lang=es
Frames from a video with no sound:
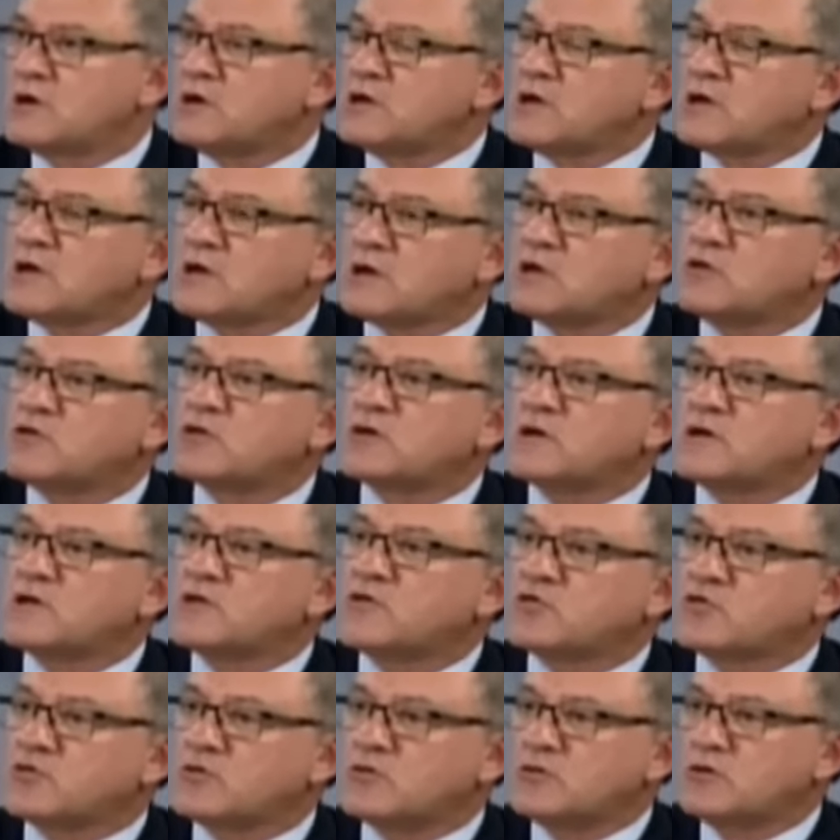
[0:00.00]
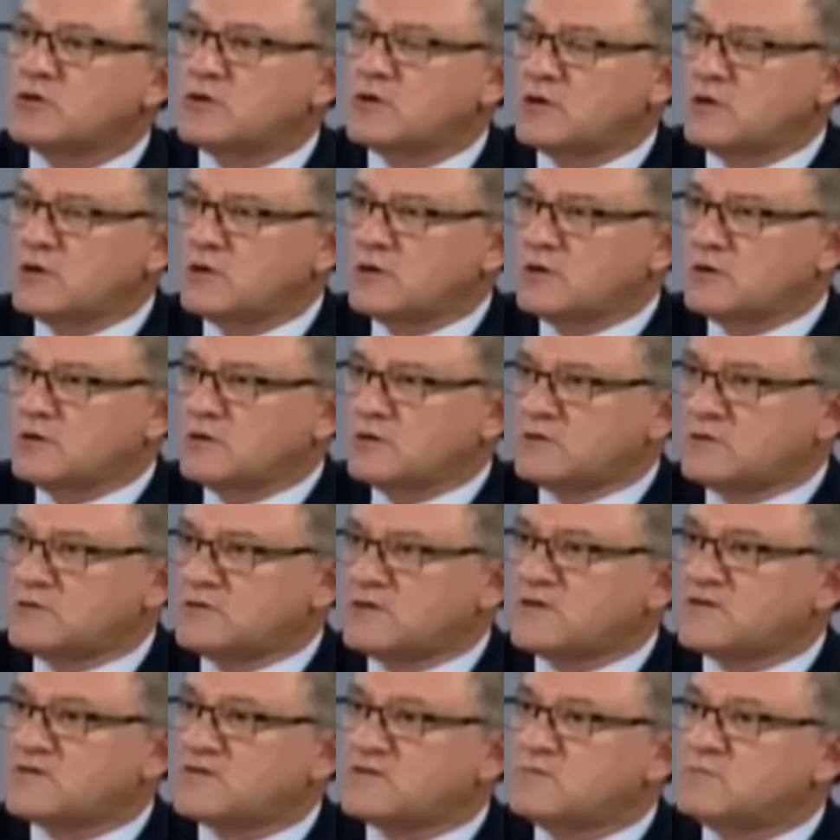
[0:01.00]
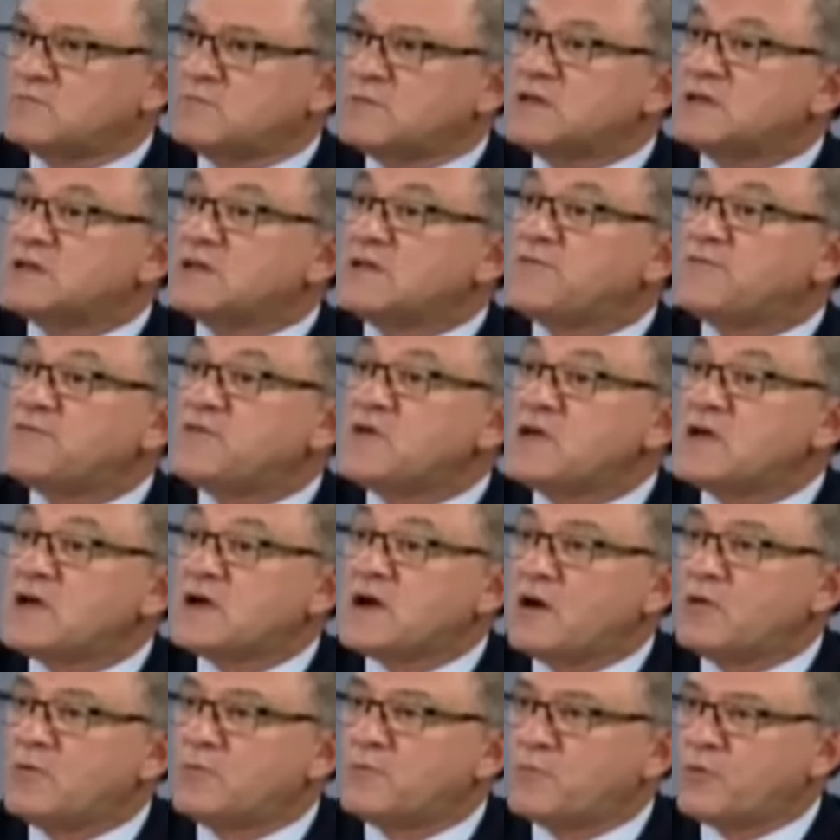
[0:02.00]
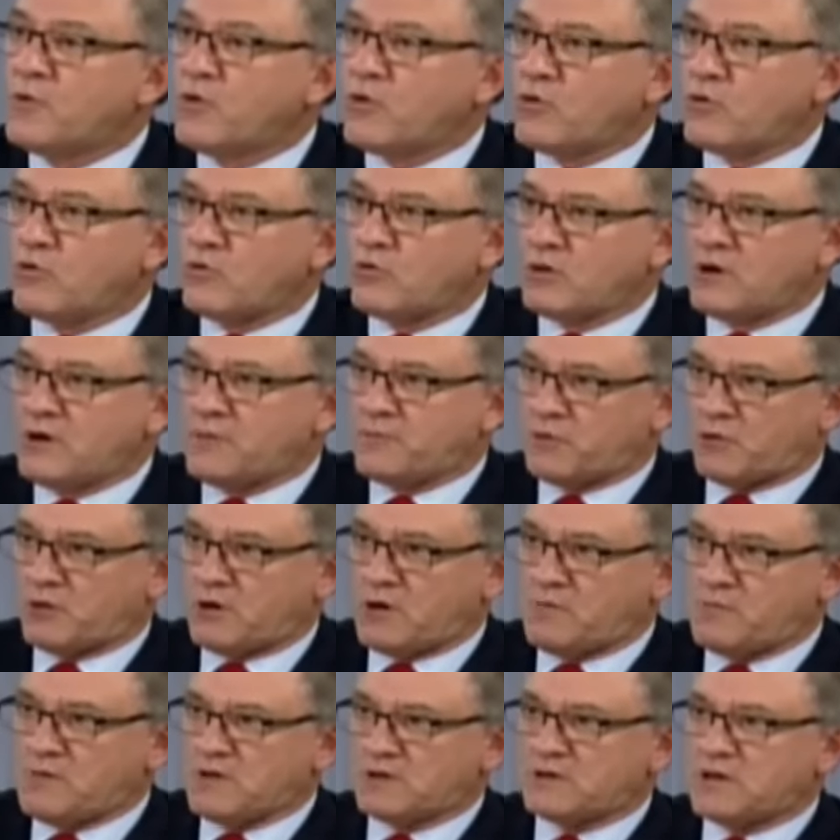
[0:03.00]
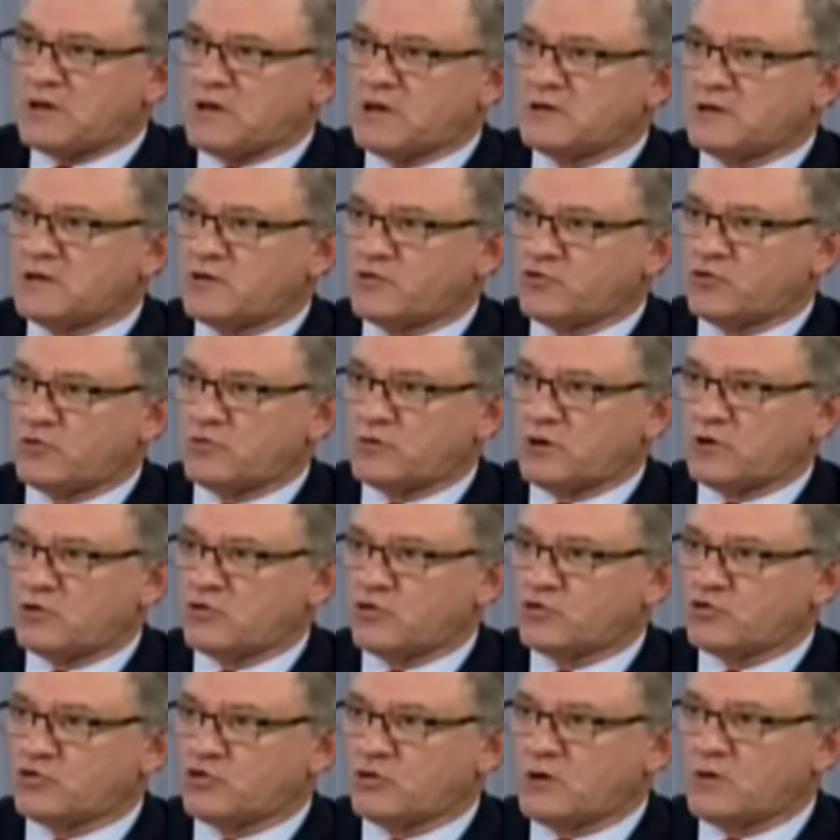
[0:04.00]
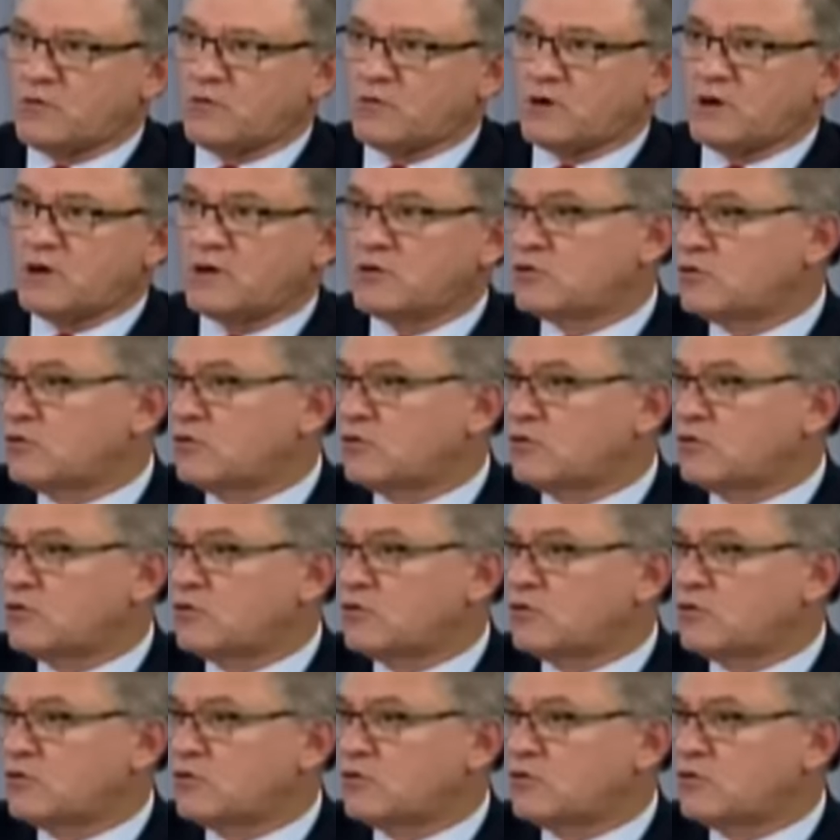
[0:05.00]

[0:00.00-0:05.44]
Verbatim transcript: Y creo que eso desmitifica un poco la problemática del sobrecosto laboral.